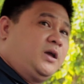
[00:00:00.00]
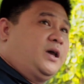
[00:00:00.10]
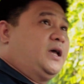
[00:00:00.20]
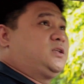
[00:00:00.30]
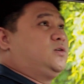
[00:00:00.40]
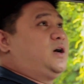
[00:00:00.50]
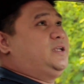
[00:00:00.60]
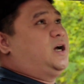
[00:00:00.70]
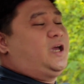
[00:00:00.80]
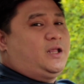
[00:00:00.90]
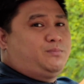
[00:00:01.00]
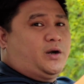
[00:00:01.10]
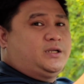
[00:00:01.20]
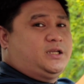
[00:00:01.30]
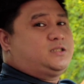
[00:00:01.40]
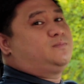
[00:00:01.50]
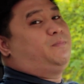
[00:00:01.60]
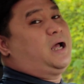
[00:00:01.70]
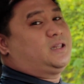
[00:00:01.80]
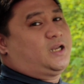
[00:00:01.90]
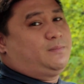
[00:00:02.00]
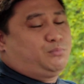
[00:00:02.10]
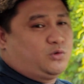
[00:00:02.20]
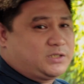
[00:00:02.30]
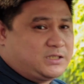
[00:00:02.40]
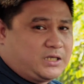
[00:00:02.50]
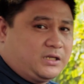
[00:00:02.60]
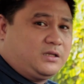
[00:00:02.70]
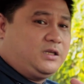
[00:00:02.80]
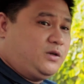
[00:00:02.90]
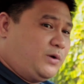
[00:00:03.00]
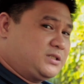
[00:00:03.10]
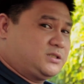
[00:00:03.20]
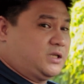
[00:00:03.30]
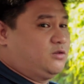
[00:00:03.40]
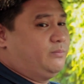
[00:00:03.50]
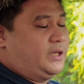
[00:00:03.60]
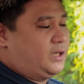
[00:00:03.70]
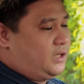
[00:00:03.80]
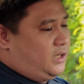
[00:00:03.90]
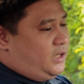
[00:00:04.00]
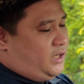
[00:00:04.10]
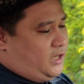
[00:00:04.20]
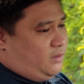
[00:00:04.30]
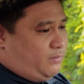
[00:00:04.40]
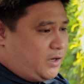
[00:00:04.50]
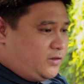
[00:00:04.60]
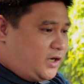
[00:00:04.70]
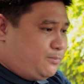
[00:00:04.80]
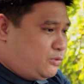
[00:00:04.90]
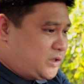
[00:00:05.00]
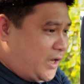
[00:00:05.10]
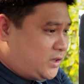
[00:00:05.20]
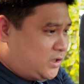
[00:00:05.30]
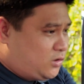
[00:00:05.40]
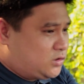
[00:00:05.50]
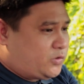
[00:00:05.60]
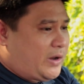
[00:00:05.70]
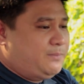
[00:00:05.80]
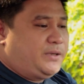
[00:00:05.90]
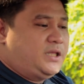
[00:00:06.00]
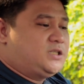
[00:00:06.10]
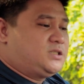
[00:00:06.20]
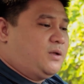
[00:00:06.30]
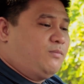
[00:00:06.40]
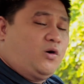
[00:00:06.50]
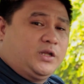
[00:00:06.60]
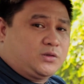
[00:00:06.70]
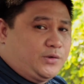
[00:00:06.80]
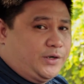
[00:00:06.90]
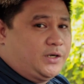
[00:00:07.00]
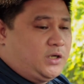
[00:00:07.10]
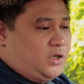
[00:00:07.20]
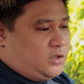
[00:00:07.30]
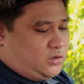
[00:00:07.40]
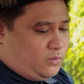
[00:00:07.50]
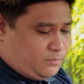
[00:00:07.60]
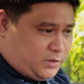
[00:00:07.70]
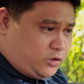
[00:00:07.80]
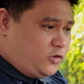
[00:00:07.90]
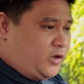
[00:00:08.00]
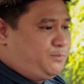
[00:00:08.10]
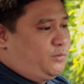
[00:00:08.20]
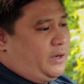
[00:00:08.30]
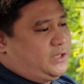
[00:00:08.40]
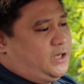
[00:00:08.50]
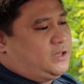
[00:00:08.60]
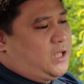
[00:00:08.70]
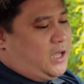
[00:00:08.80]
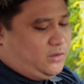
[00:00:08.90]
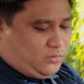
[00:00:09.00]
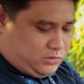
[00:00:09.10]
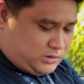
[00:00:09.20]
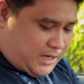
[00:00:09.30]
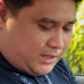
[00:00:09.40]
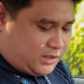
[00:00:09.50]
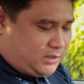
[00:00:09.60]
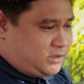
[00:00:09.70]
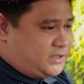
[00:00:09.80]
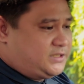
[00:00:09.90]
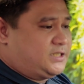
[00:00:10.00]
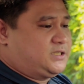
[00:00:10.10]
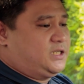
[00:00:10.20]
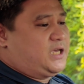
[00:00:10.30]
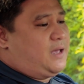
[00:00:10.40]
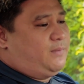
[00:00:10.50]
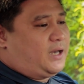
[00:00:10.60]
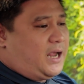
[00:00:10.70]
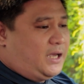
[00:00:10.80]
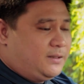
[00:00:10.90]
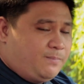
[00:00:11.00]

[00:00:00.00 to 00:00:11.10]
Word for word: At yung kanyang headboard is black na rin po siya sa iwas sa dumi. And meron na rin po tayo ditong 12-inch na monitor. So dito nyo rin po makikita yung sa ating 360 camera.